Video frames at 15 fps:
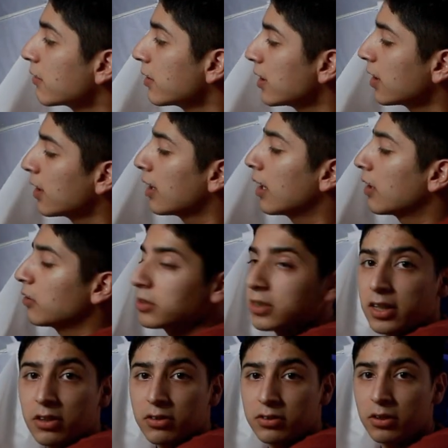vienen en las
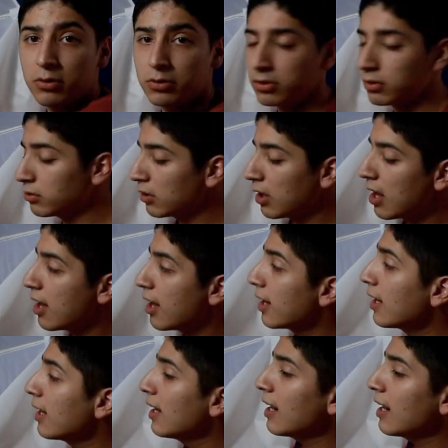cosas de los autos y